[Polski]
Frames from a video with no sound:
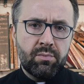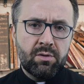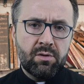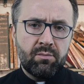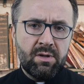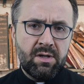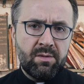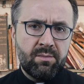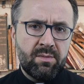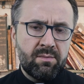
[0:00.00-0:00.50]

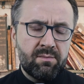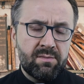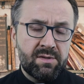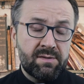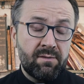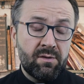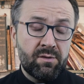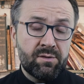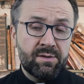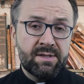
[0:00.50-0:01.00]
problemem
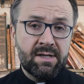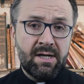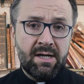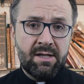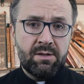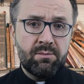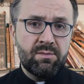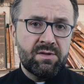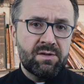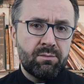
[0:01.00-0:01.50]

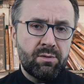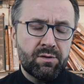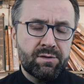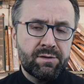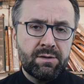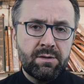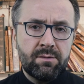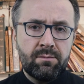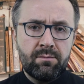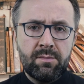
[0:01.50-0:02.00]
związanym z
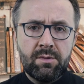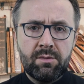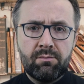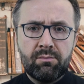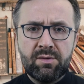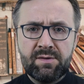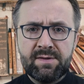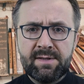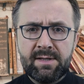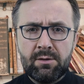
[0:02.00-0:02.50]
mocnym
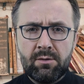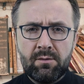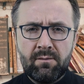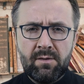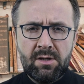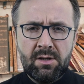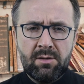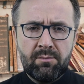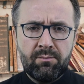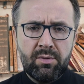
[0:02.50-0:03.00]

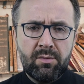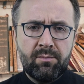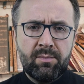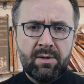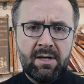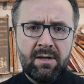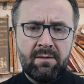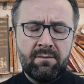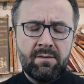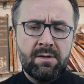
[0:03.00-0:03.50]
postanowieniem
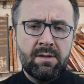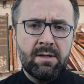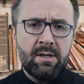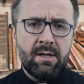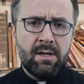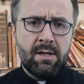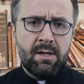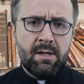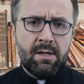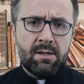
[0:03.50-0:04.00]
poprawy
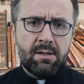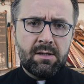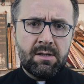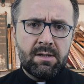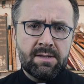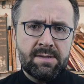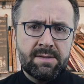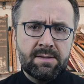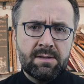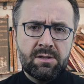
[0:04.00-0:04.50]

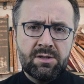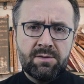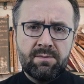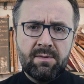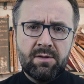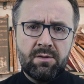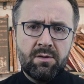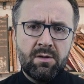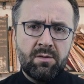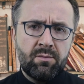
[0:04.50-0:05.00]
jest
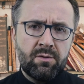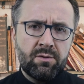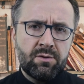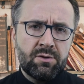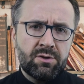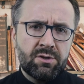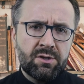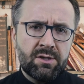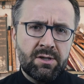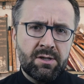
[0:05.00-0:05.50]
świadomość,
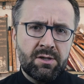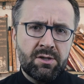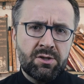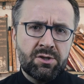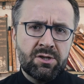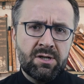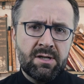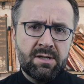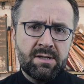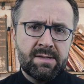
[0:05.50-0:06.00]
że
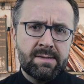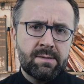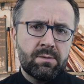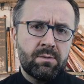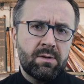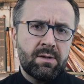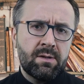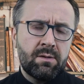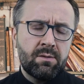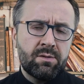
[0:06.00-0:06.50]
grzech, z
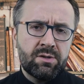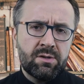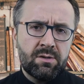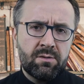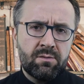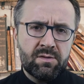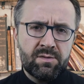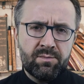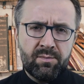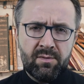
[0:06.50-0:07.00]
którego
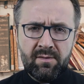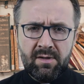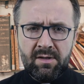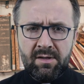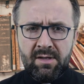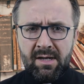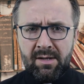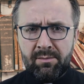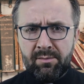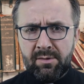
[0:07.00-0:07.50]
się
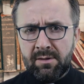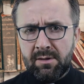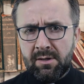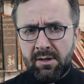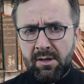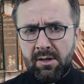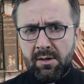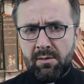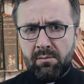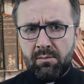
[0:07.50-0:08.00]
spowiadamy,
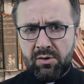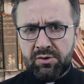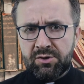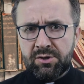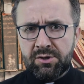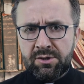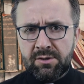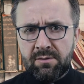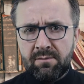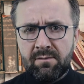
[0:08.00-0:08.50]

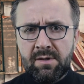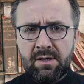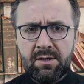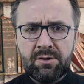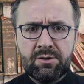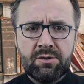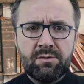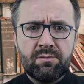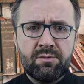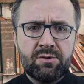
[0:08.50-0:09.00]
może się w
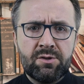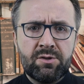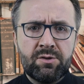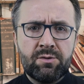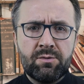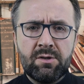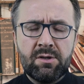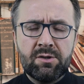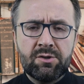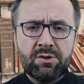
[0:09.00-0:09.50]
naszym
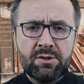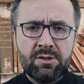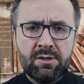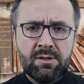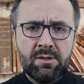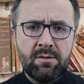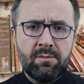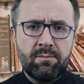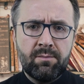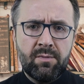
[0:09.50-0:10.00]
życiu
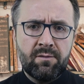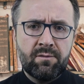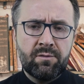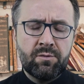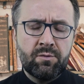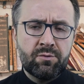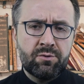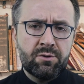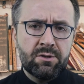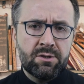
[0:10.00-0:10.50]
jeszcze
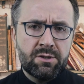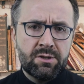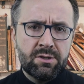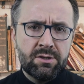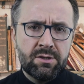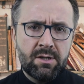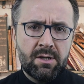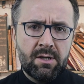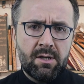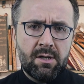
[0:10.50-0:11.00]
powtórzyć.